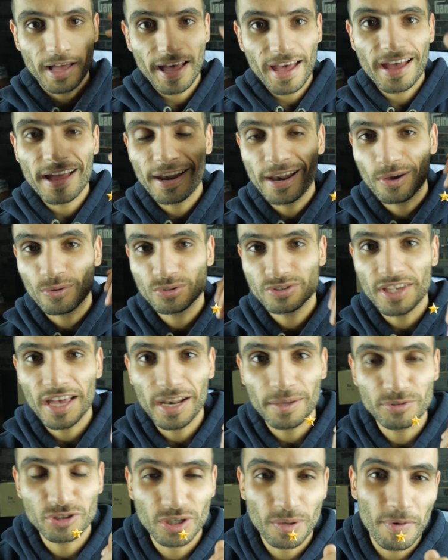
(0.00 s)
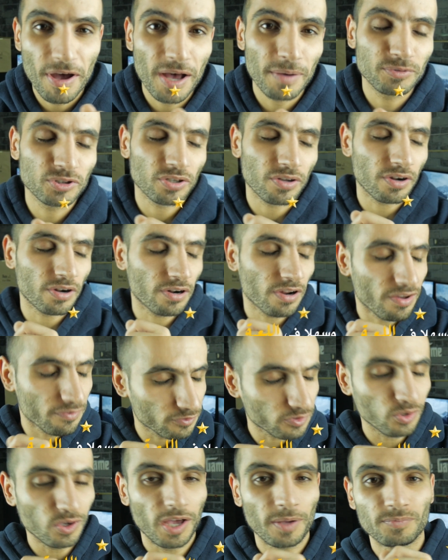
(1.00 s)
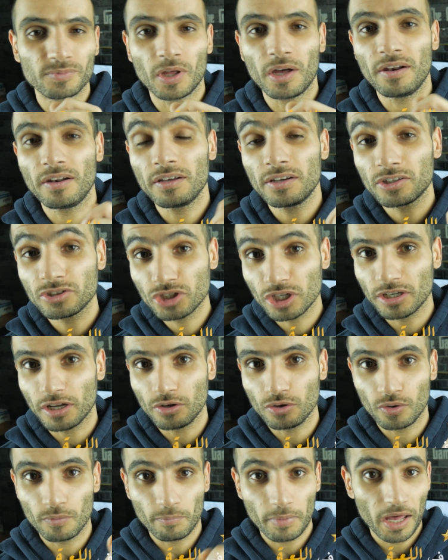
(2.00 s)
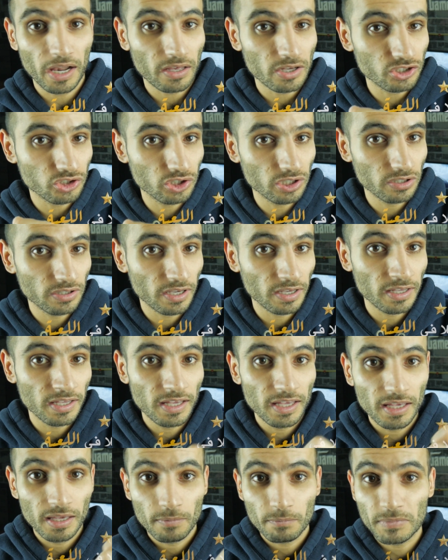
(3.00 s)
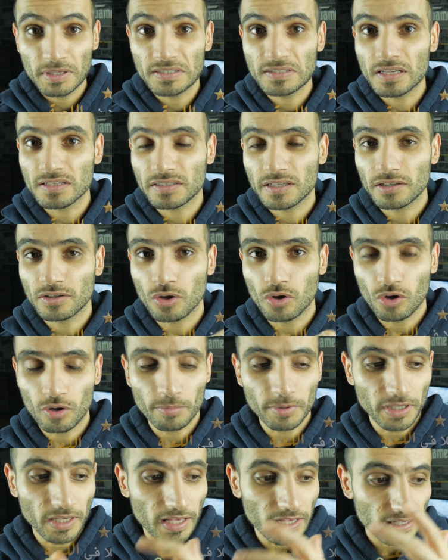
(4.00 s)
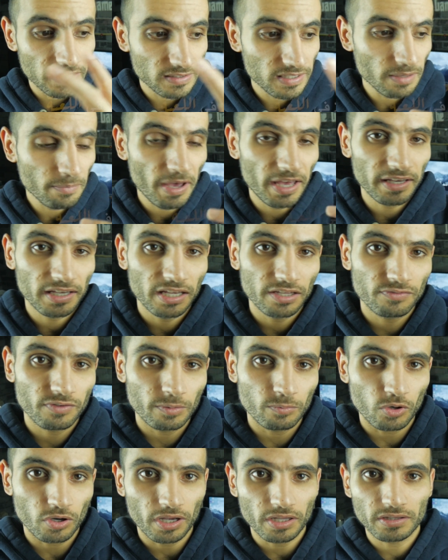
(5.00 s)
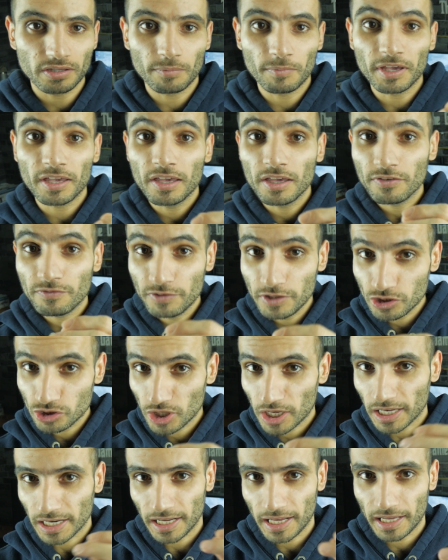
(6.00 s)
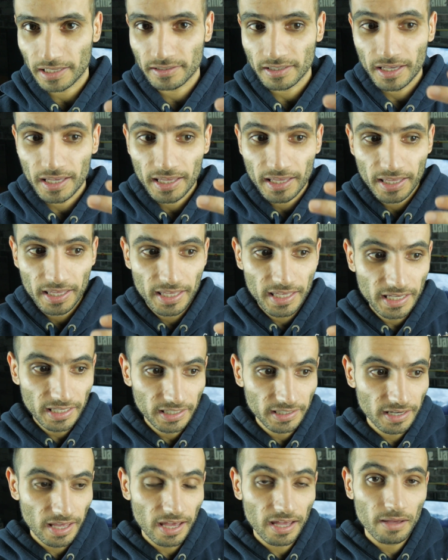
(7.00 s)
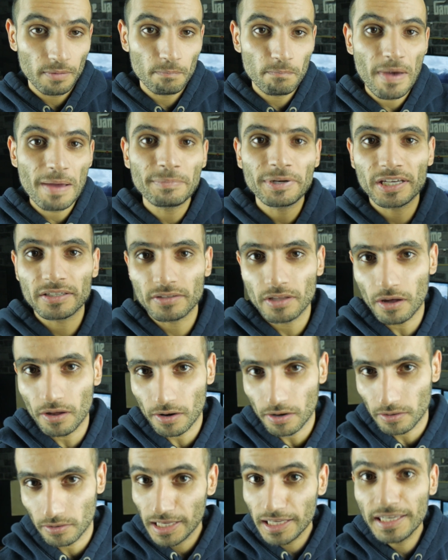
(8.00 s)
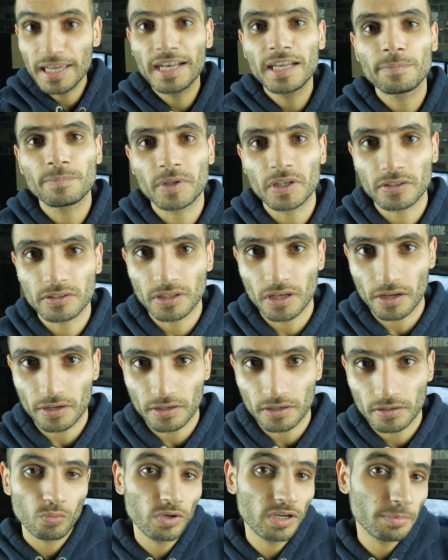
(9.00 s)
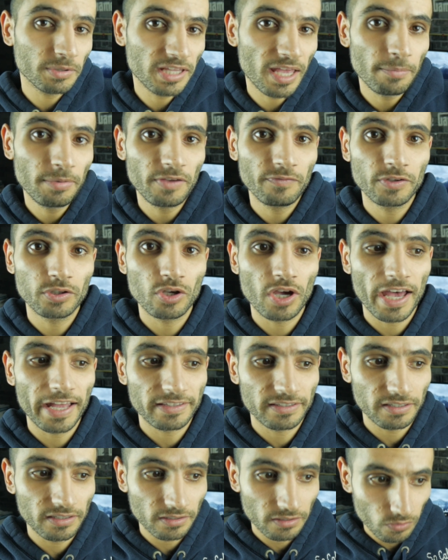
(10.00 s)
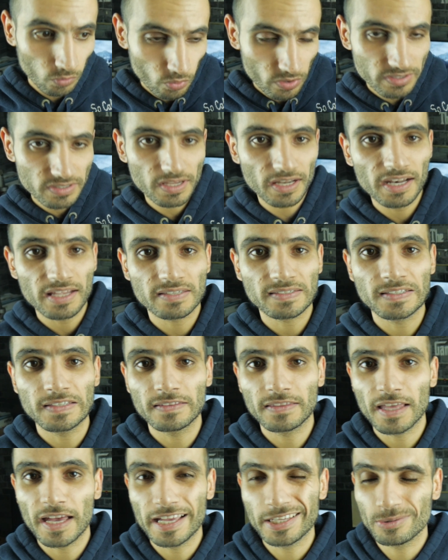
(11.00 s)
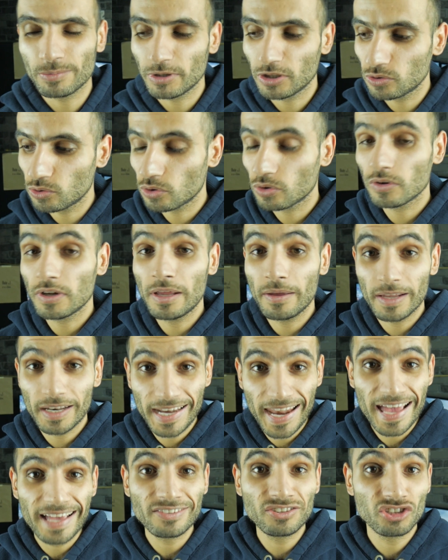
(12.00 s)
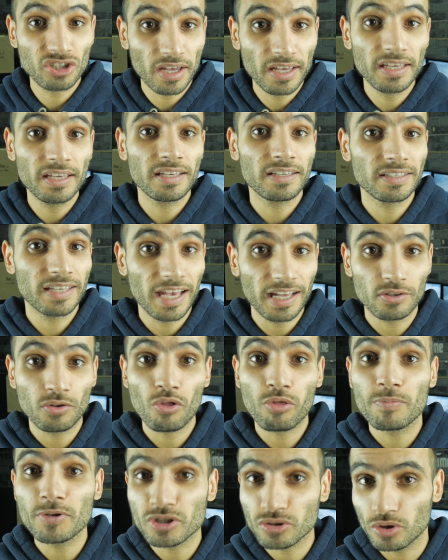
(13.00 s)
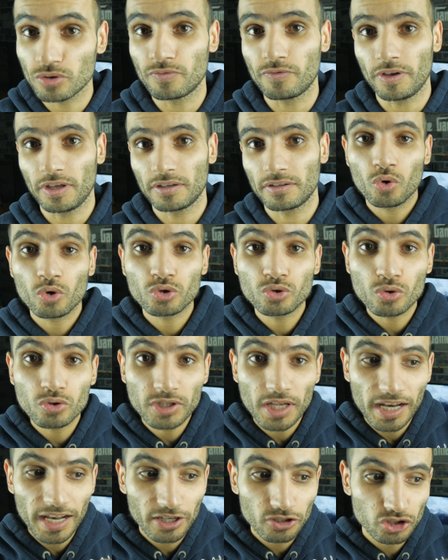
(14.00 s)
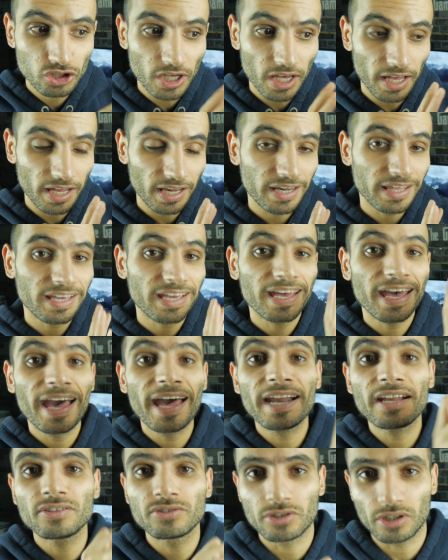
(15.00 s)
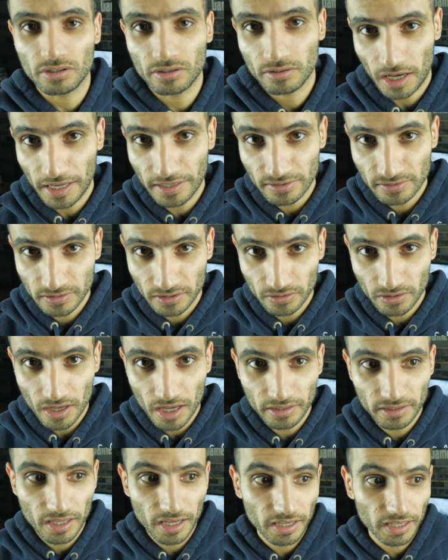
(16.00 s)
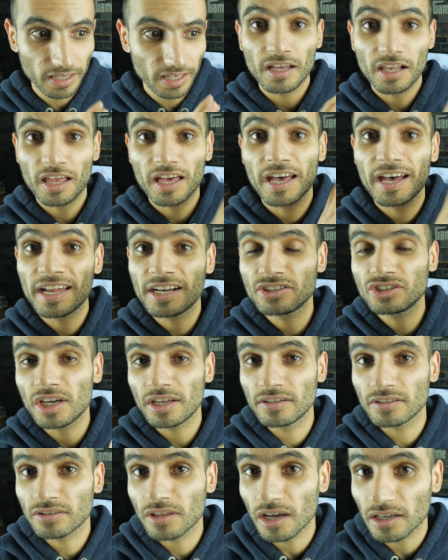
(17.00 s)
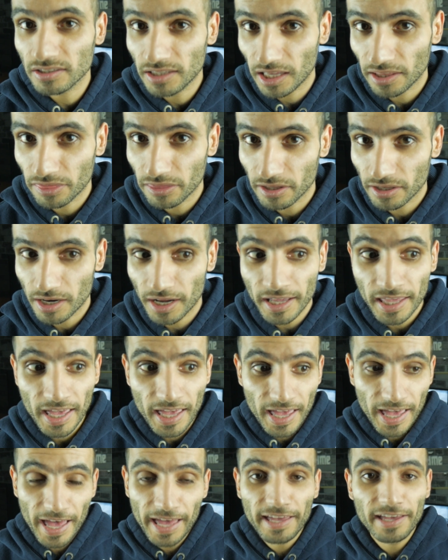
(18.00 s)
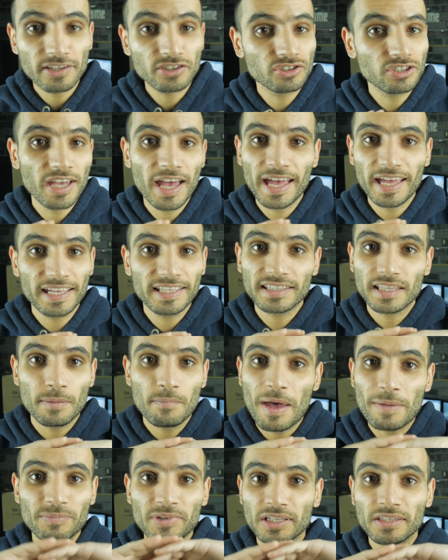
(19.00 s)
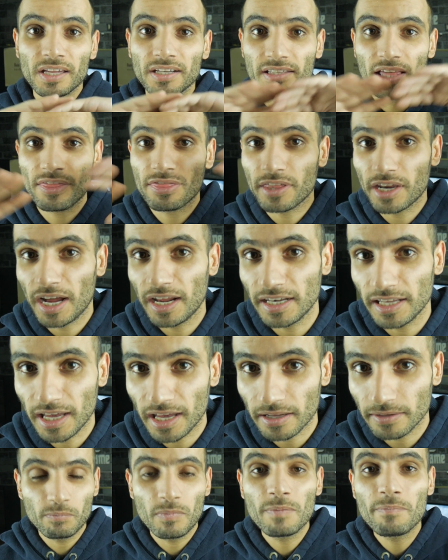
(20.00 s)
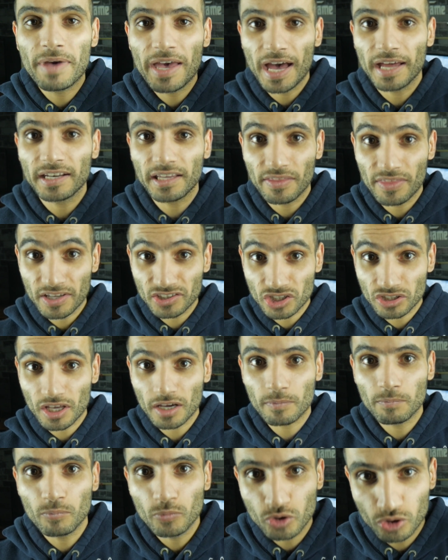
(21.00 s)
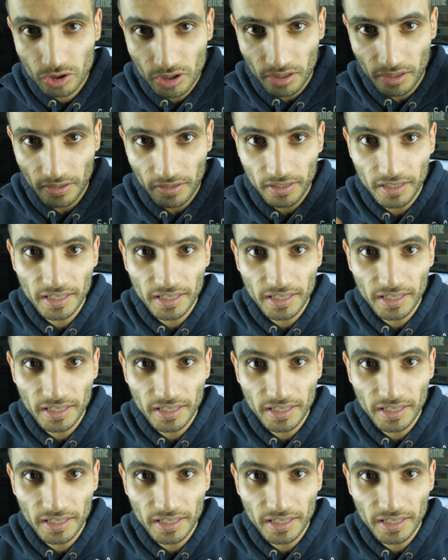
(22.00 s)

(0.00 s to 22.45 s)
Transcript: اهلا وسهلا بالشباب شرفتوا يا ابطال رجعنا اليوم بحلقه جديده من سلسله اللعبه زي ما حكيت في المقدمه في شغلات احنا ما بنختارها هي اللي بتختارنا واللي بتابع فيديوهاتي وصل للاستنتاج بانه لا شيء يحدث بالصدفة وخصوصا الأشياء اللي خارجة عن استطاعتك الخارجة عن نطاق تأثيرك هي أشياء أنت ما بتقدر تأثر عليها مما يعني إذا جتك مشكلة